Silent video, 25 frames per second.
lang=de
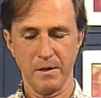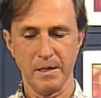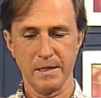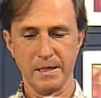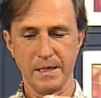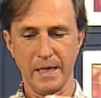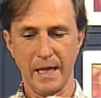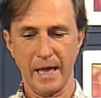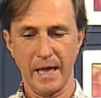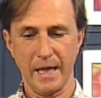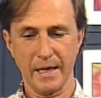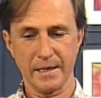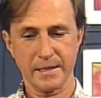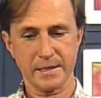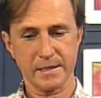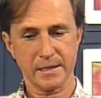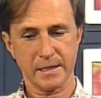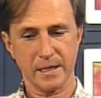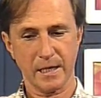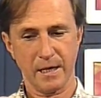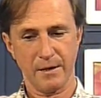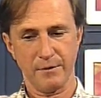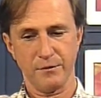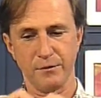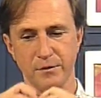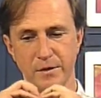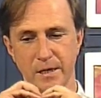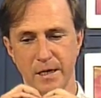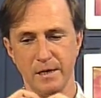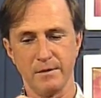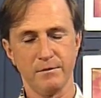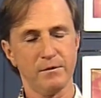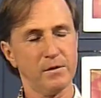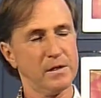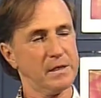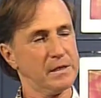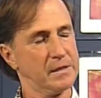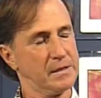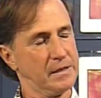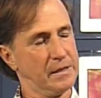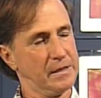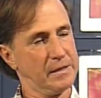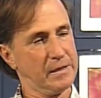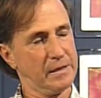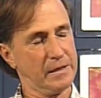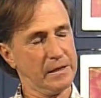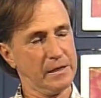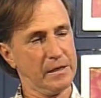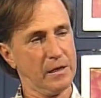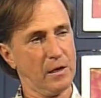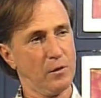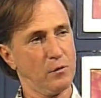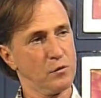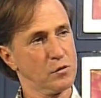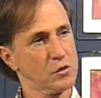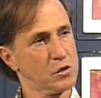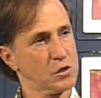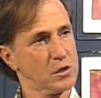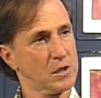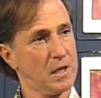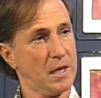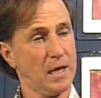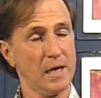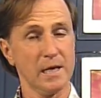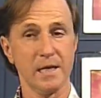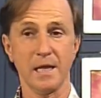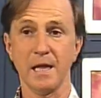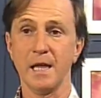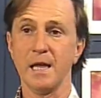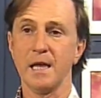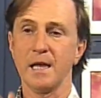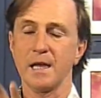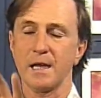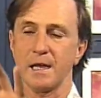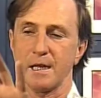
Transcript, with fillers: weil die Herzkraft dann, wenn ich die Energie ausstrahle,